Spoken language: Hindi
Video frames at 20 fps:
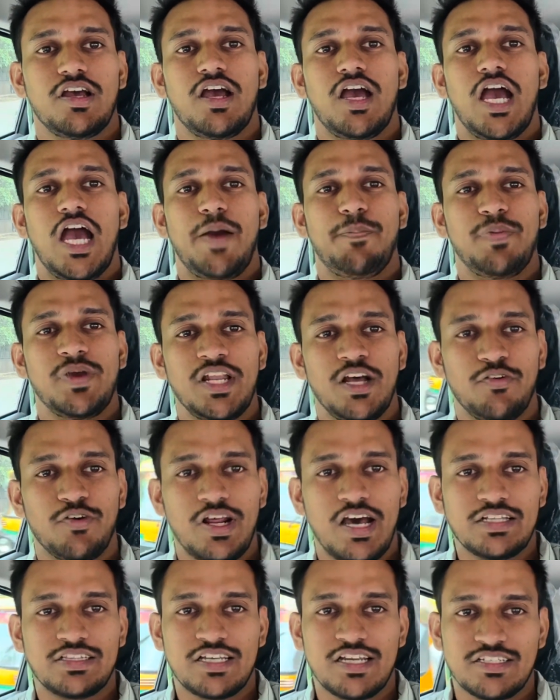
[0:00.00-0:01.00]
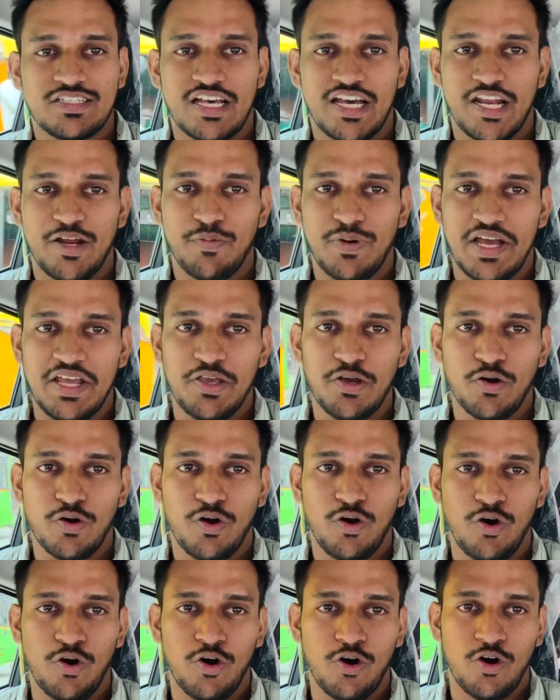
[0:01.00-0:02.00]
हैप्पी नवरात्रे सारे भाइयों
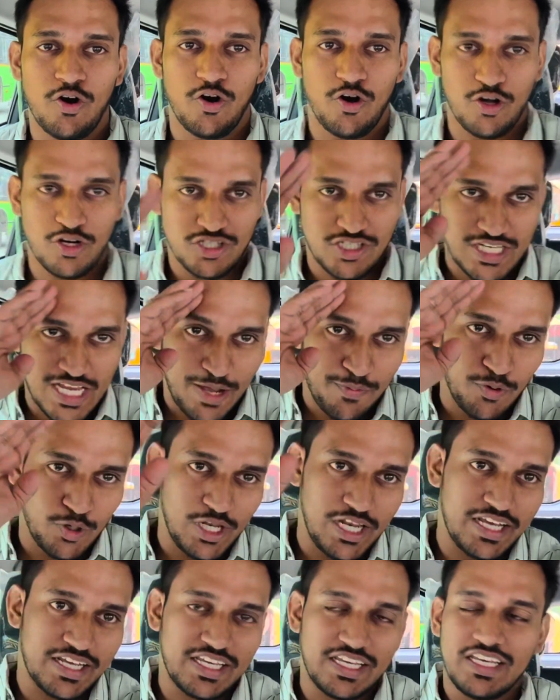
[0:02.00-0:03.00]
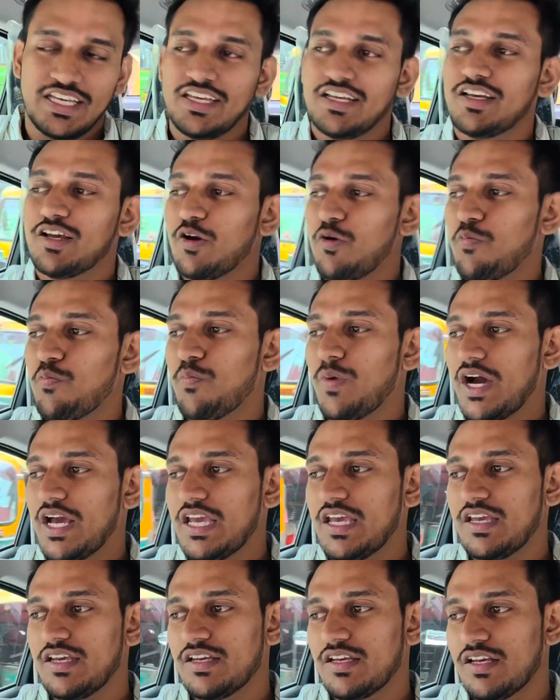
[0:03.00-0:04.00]
को और जय भोले की
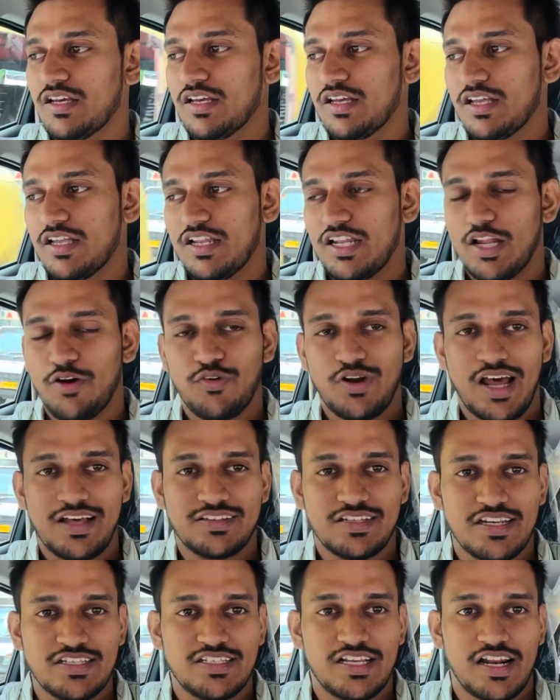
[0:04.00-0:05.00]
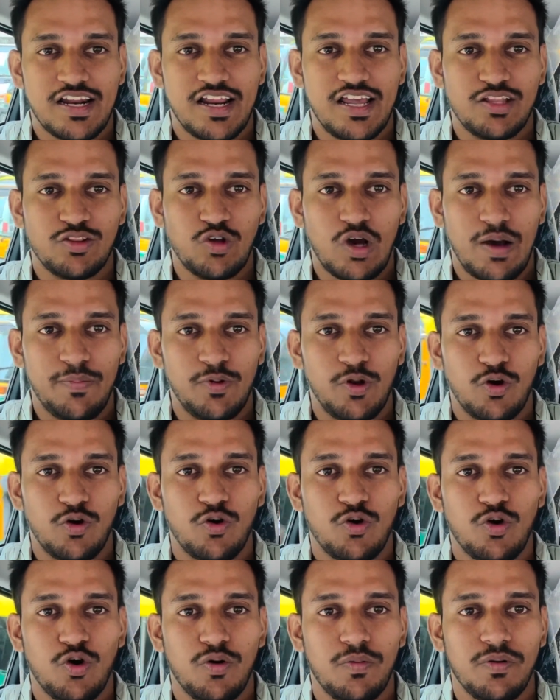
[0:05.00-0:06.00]
भाई नवरात्रे चल रहे हैं तो आप लोगों
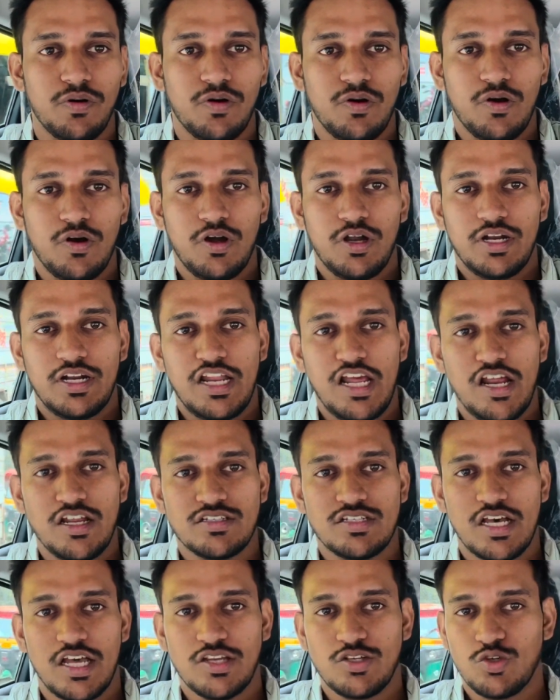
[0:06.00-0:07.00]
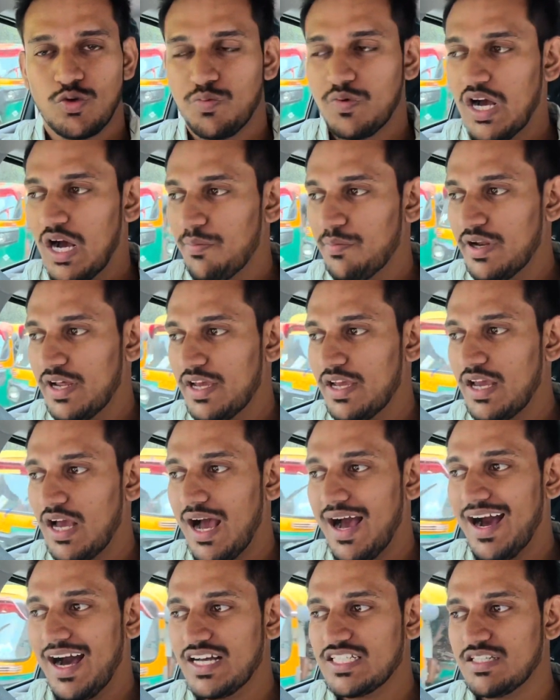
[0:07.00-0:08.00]
को ढेर सारी शुभकामनाएं
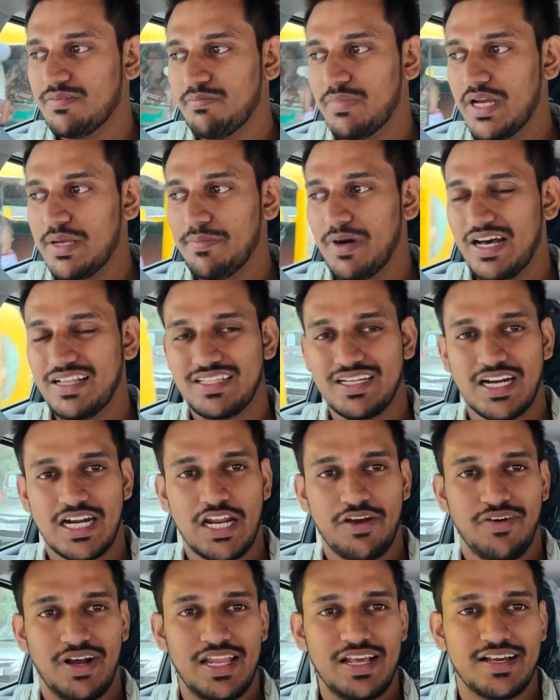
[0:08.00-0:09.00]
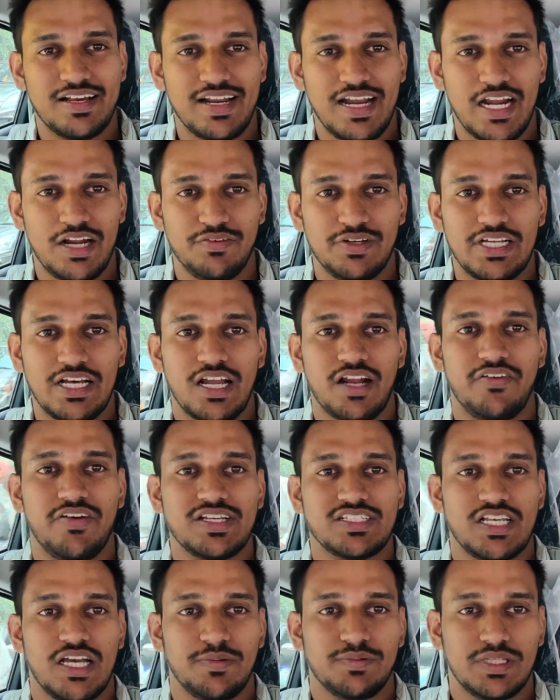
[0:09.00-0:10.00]
आज हम भाई बात करने वाले ग्रैंड विटारा
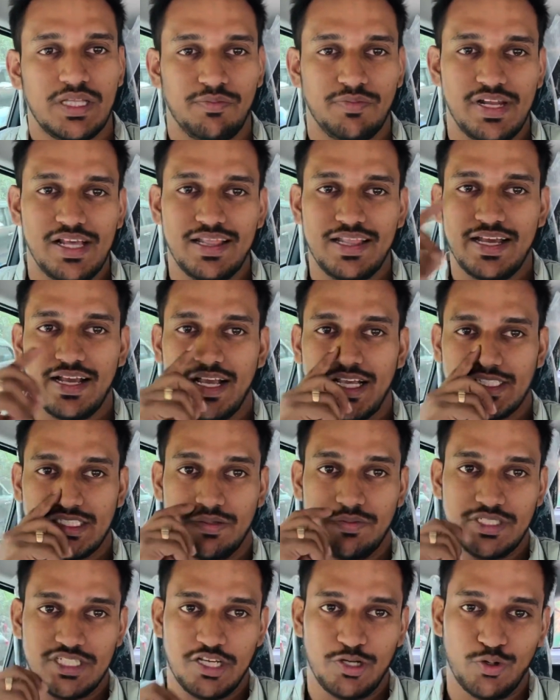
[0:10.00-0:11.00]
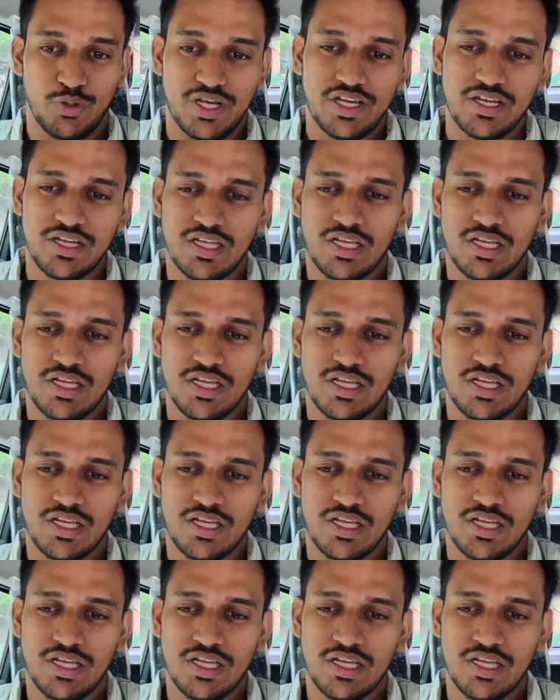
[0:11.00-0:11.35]
वैसे आप थंबनेल देख के समझ गए होंगे